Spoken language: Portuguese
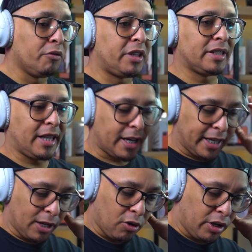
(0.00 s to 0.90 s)
Vamos testar
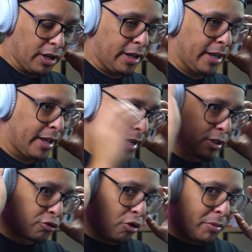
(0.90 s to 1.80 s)
aqui agora. É,
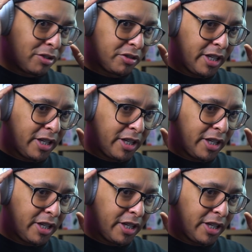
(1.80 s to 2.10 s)
cadê os comandos